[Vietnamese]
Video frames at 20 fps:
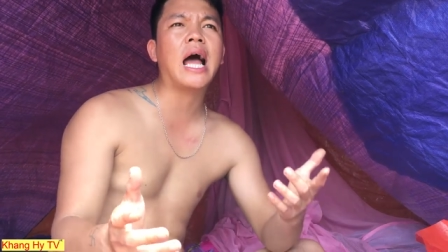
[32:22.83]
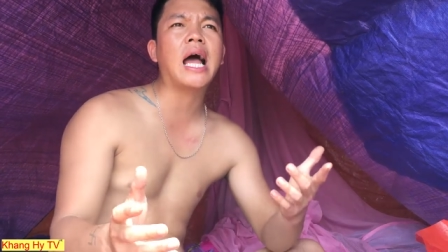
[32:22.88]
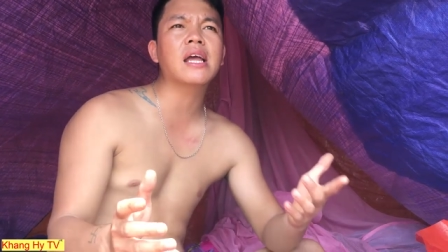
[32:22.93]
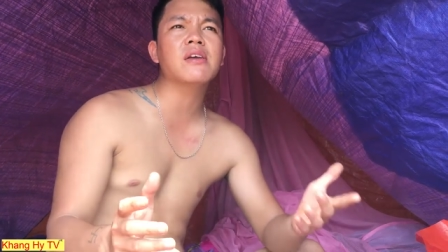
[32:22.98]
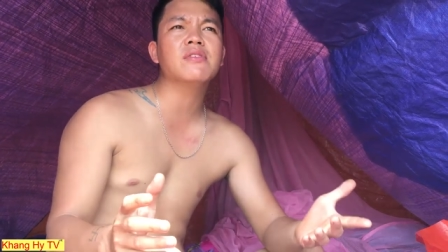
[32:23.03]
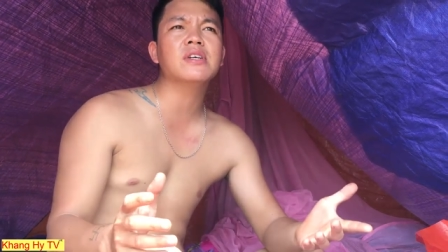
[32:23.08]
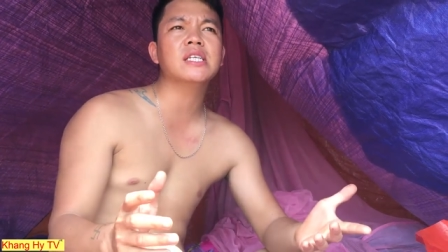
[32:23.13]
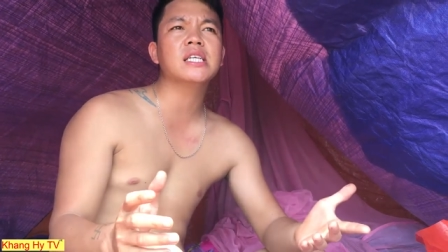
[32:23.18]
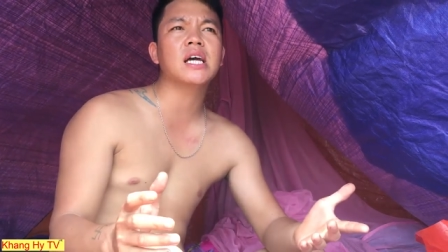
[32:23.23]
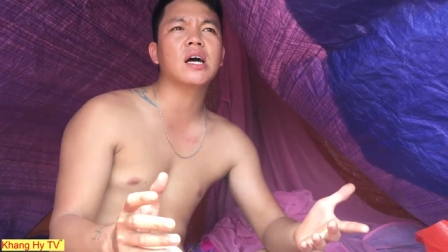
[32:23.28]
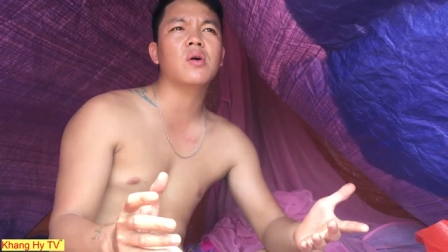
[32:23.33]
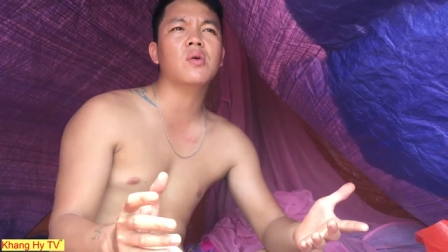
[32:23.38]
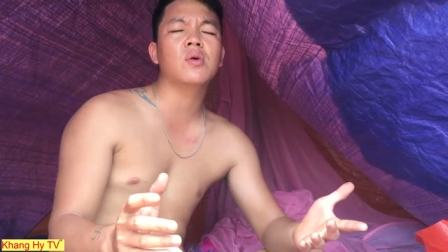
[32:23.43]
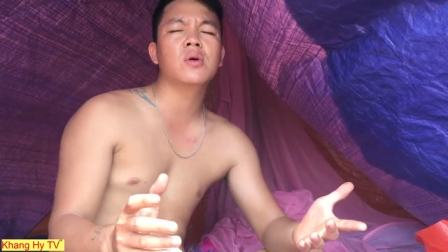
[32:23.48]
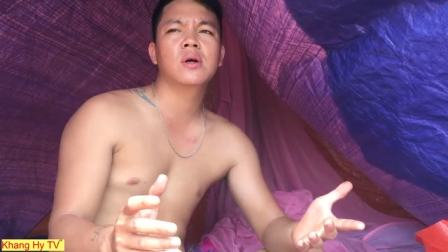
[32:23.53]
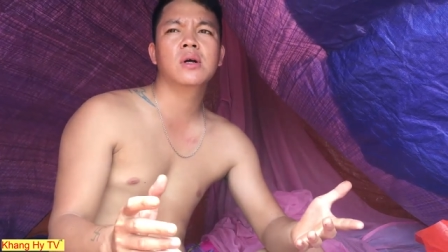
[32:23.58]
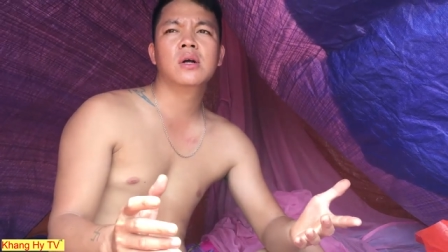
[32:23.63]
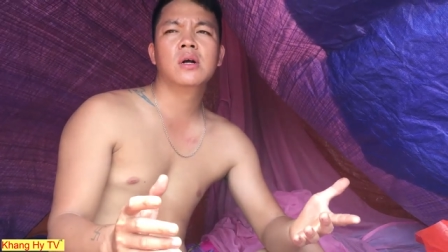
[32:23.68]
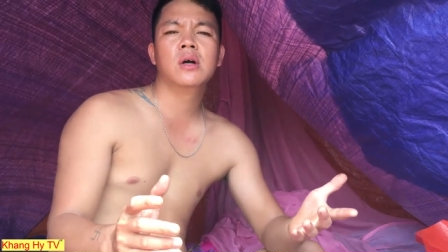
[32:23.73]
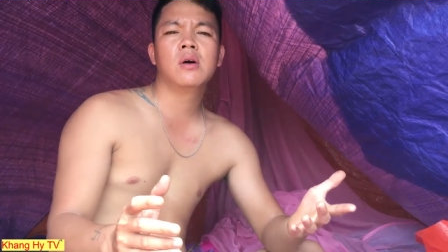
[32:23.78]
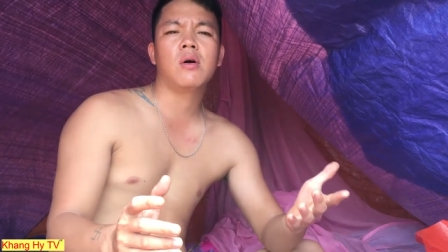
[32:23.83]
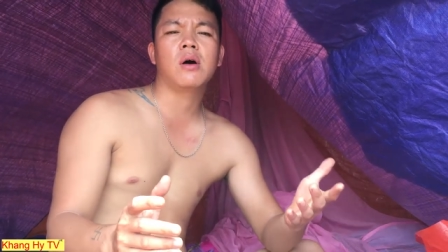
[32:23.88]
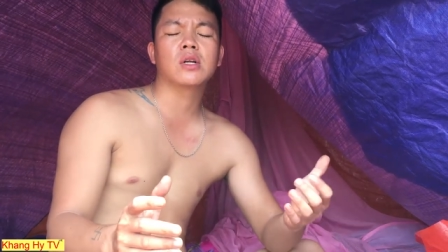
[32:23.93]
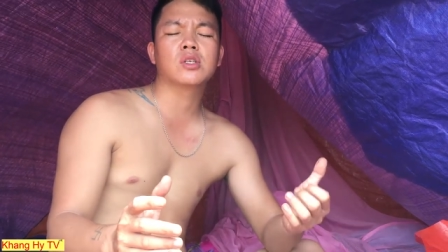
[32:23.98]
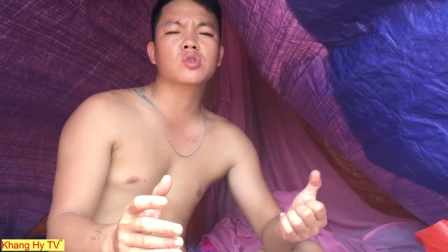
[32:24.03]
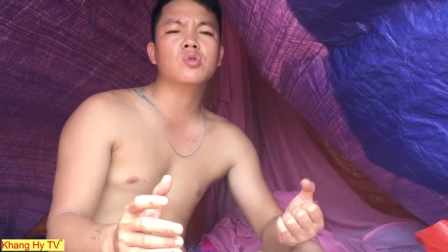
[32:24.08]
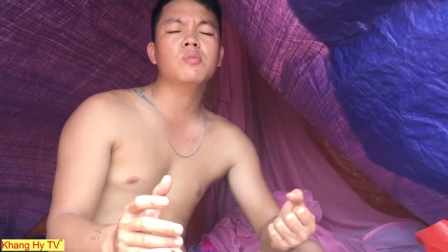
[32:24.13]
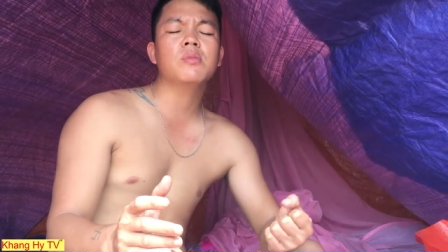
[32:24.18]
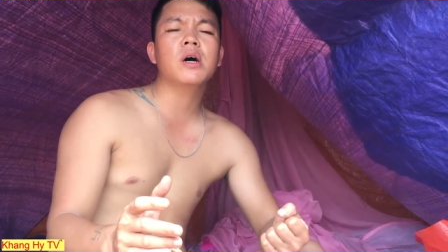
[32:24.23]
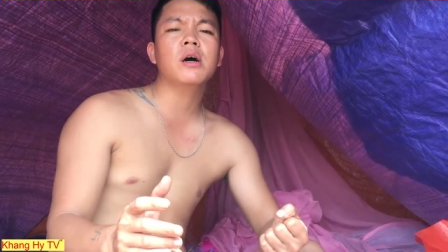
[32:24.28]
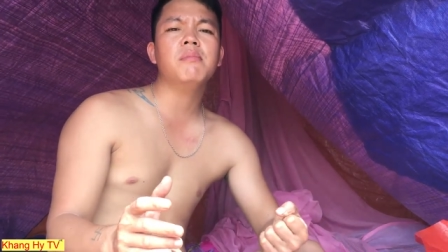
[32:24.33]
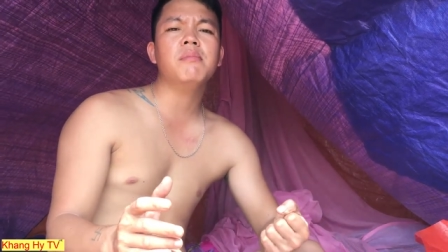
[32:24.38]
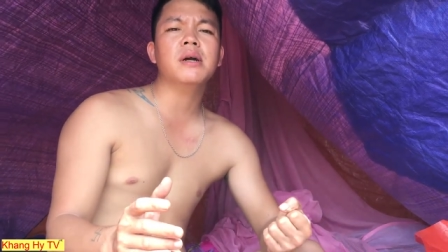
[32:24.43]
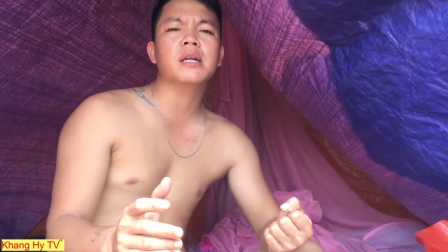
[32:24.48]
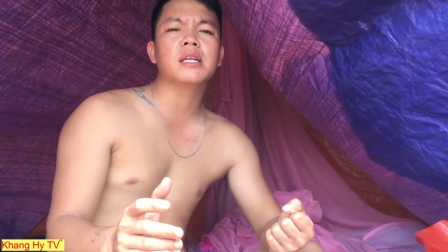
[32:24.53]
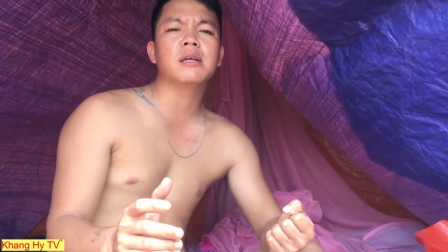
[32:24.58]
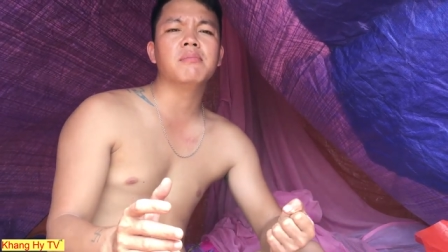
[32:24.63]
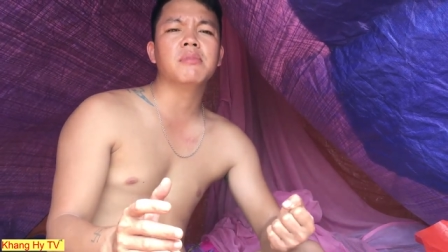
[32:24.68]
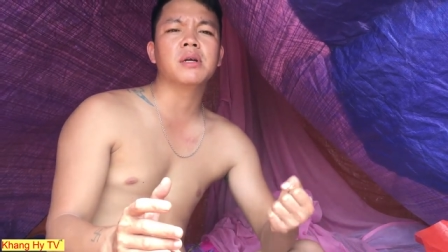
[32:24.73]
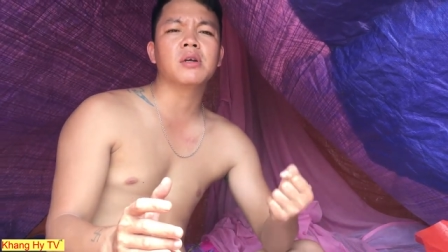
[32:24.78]
like video hoặc là giúp đỡ
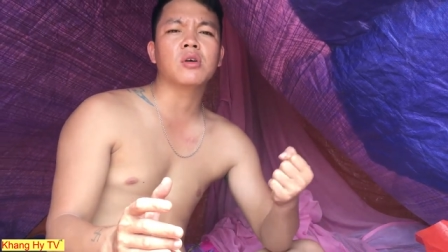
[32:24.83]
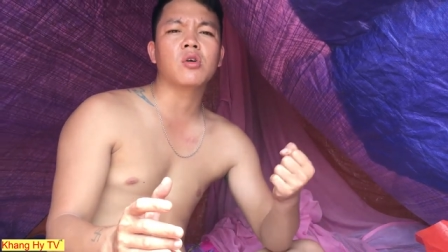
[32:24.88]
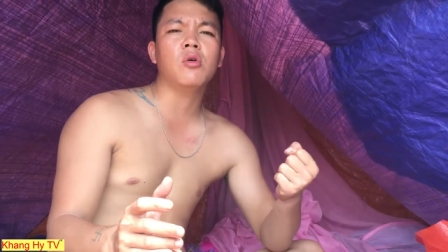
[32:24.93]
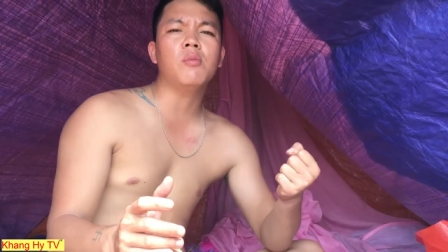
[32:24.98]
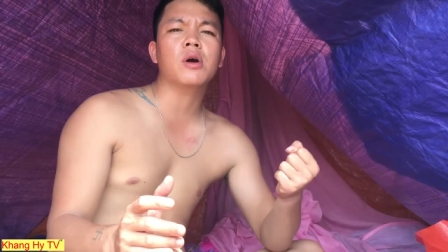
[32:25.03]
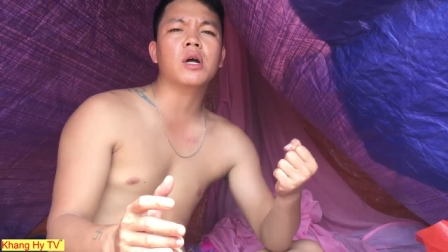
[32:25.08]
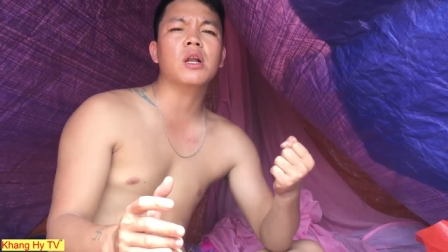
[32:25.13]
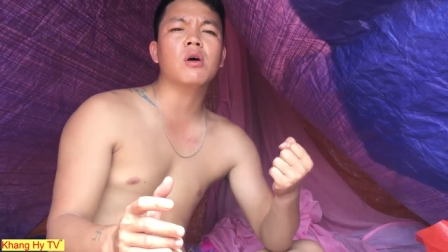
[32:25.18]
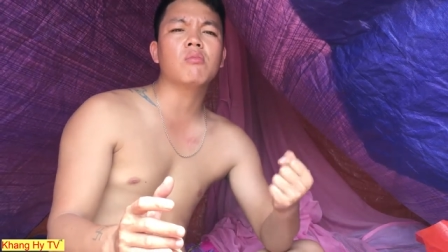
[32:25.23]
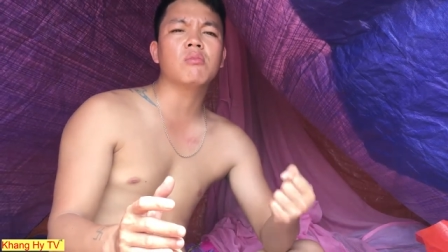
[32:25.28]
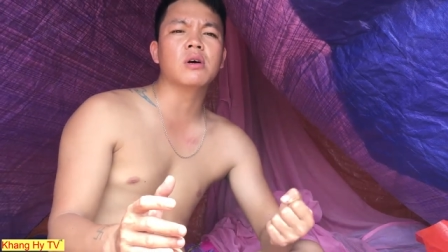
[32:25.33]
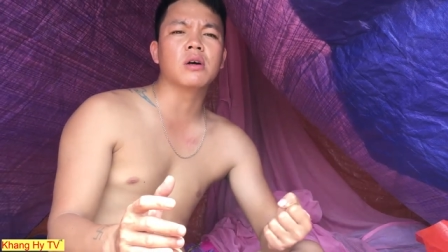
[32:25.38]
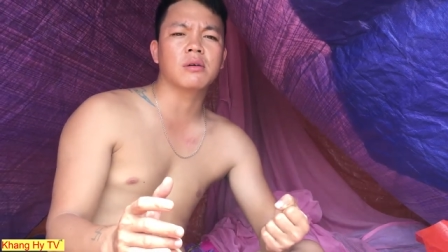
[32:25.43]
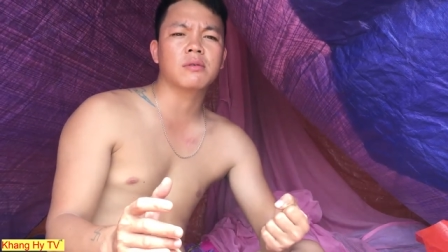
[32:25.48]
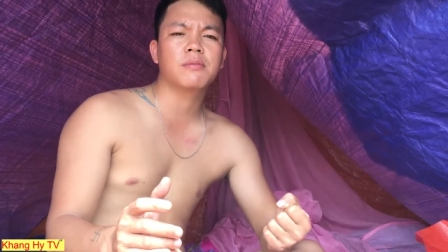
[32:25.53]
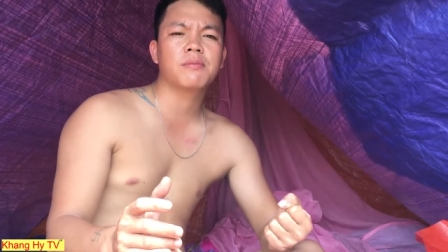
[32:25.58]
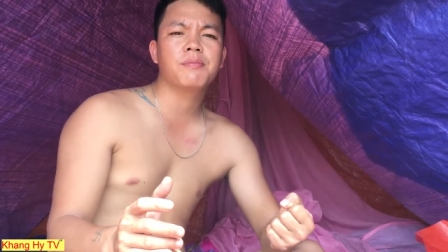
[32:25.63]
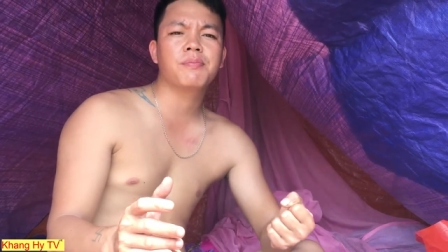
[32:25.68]
mình để mình có một cái động lực